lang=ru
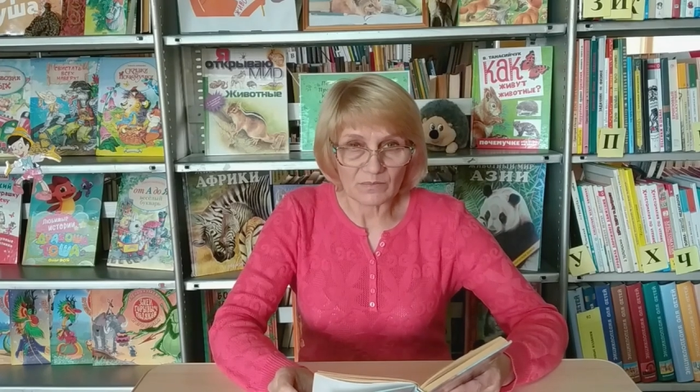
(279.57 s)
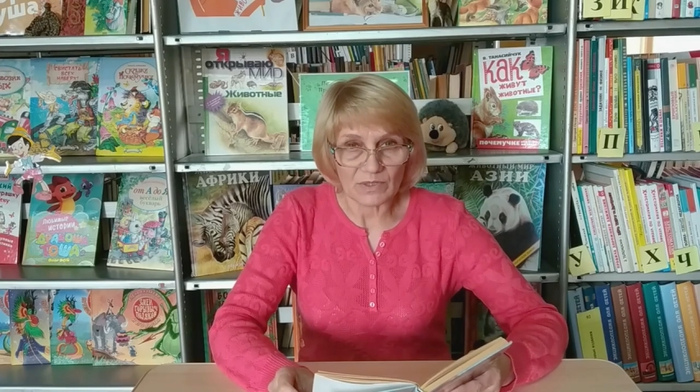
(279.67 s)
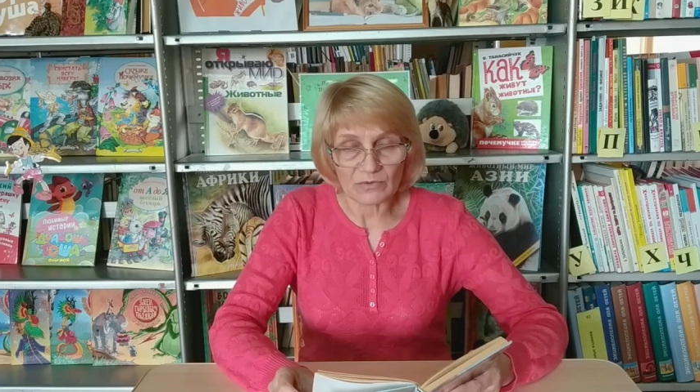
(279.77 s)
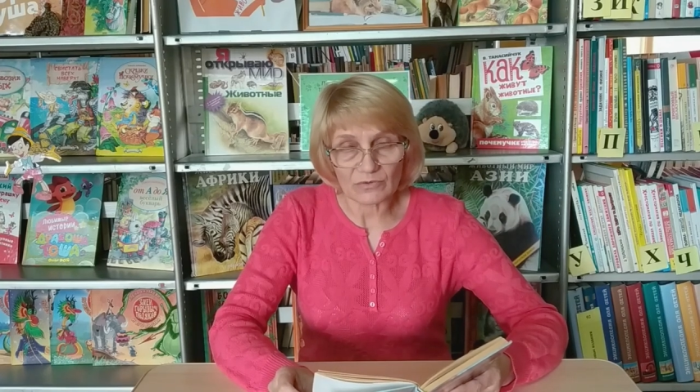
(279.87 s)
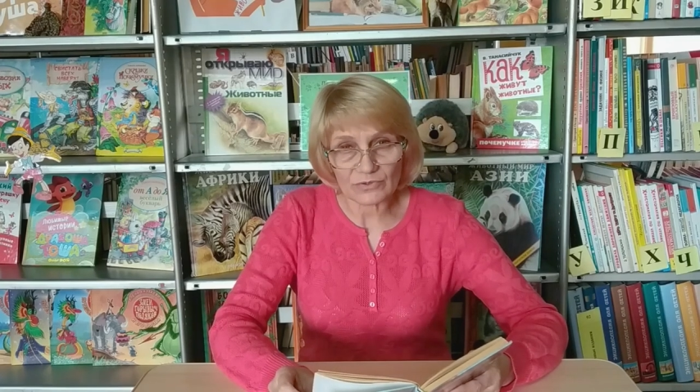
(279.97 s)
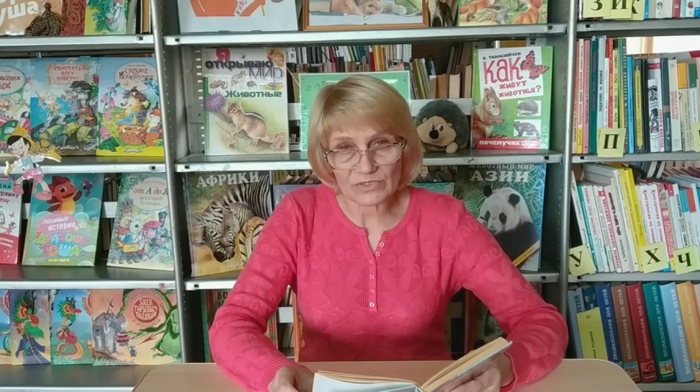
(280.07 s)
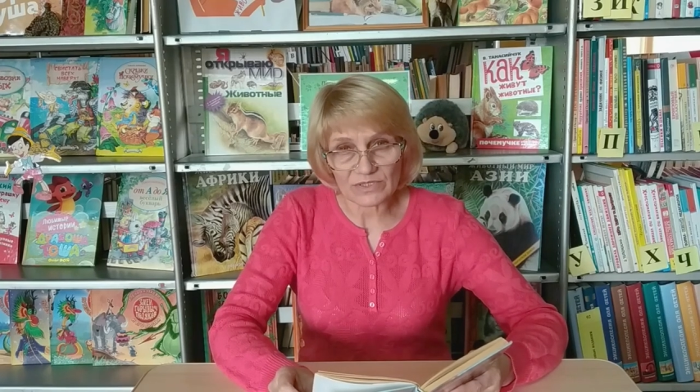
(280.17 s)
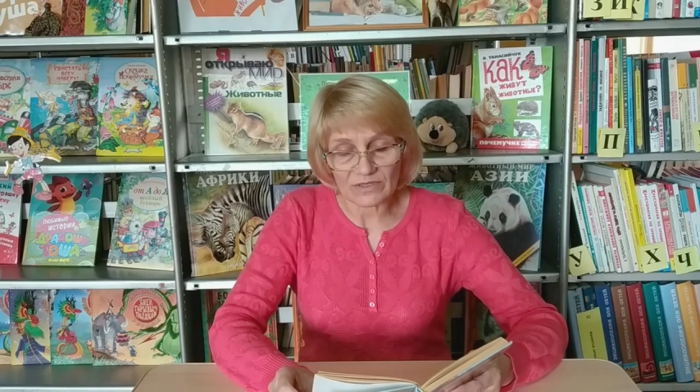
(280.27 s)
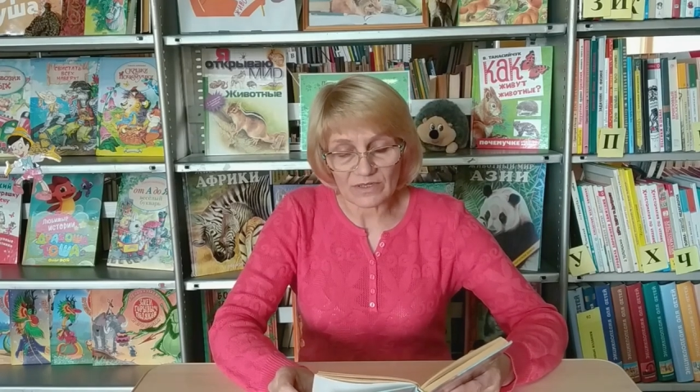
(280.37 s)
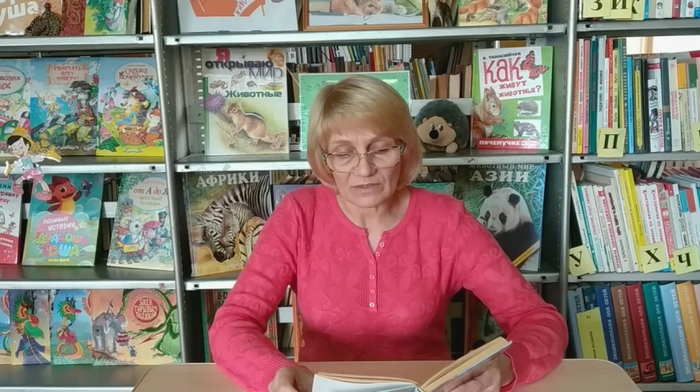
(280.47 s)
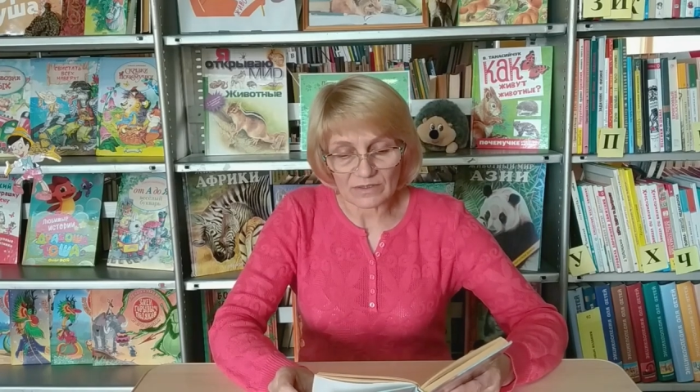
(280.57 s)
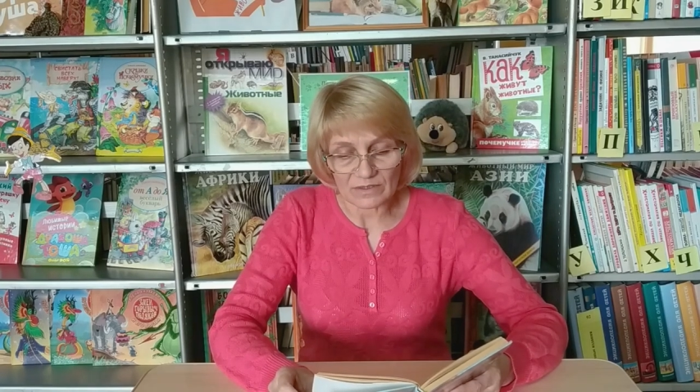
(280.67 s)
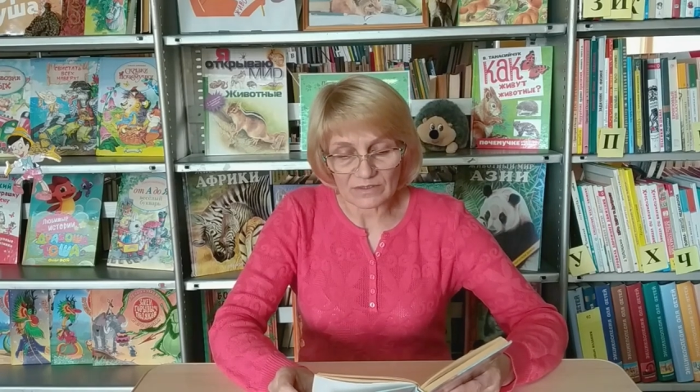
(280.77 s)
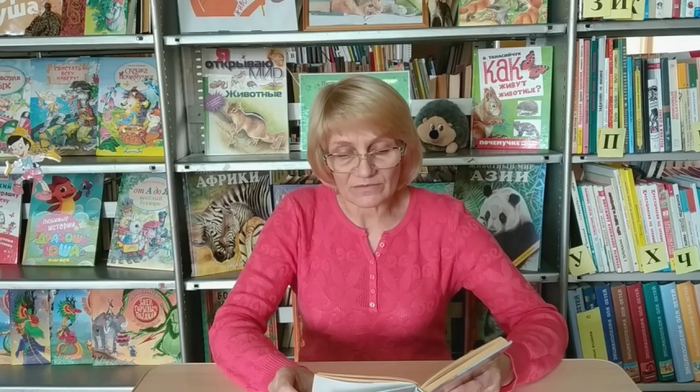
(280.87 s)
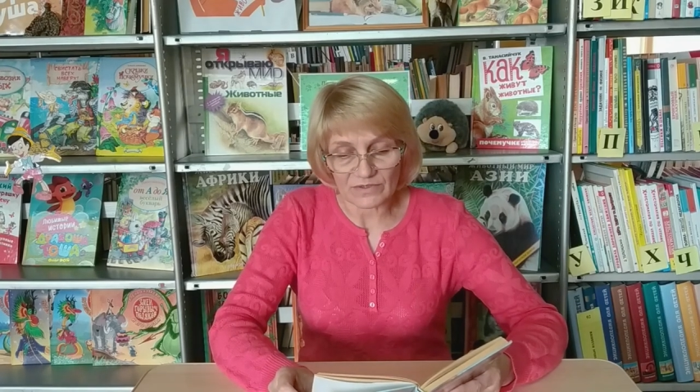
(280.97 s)
Погода стояла
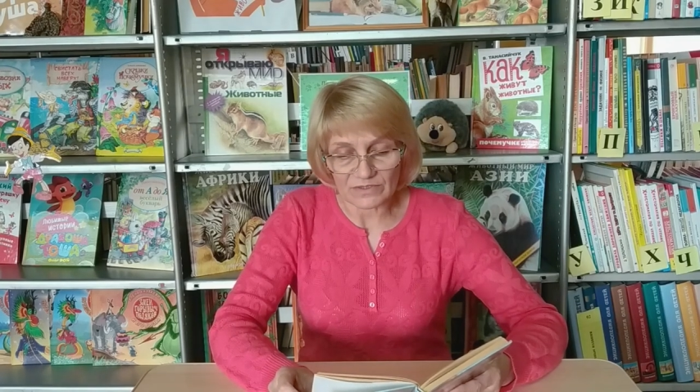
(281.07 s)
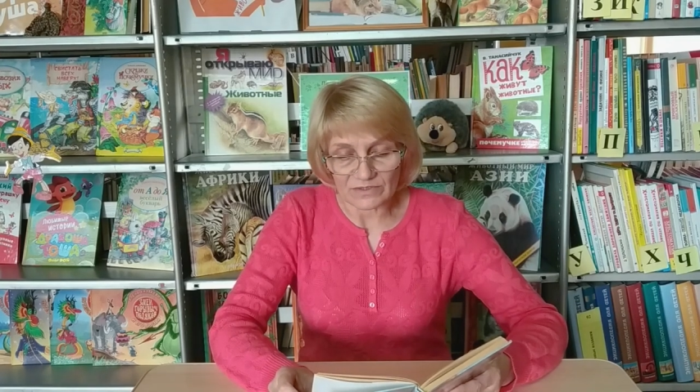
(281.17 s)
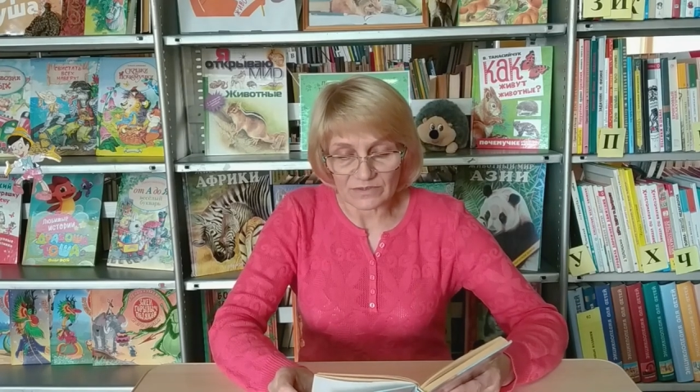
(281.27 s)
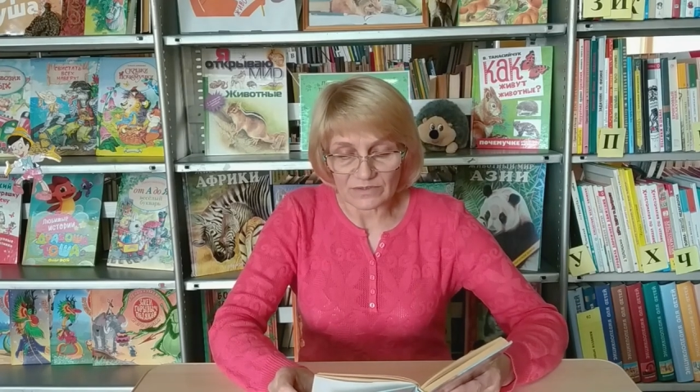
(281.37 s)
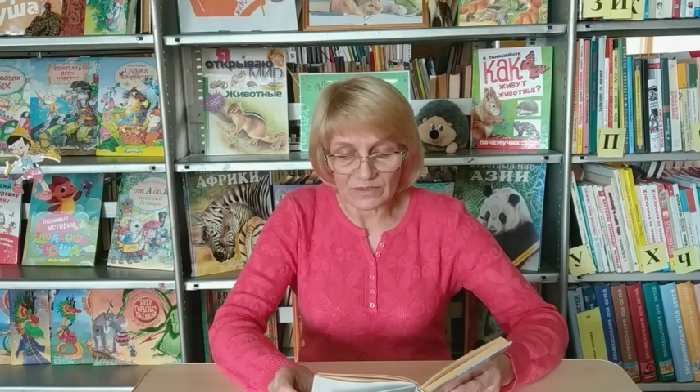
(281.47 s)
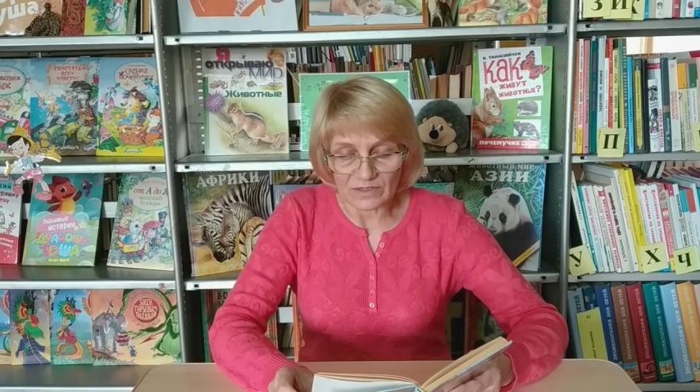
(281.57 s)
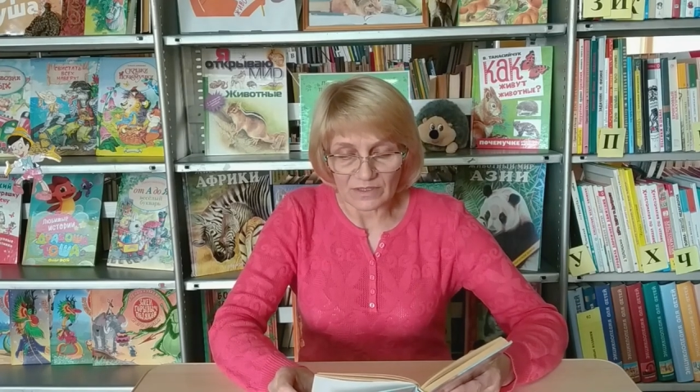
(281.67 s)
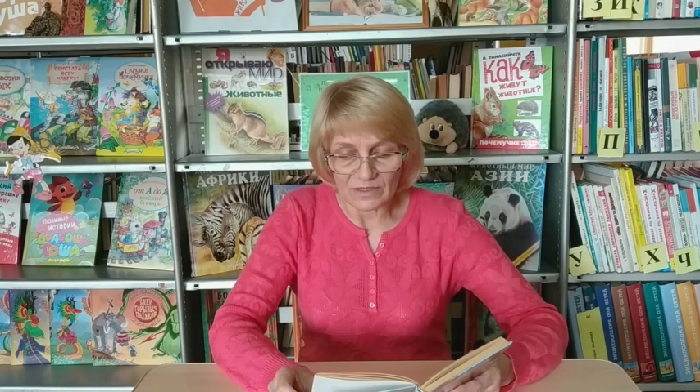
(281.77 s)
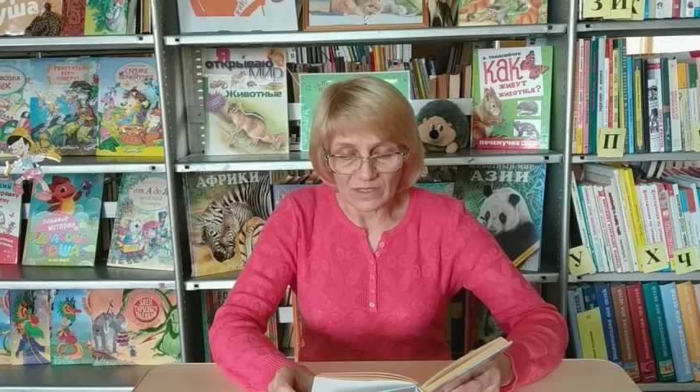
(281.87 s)
отвратительная.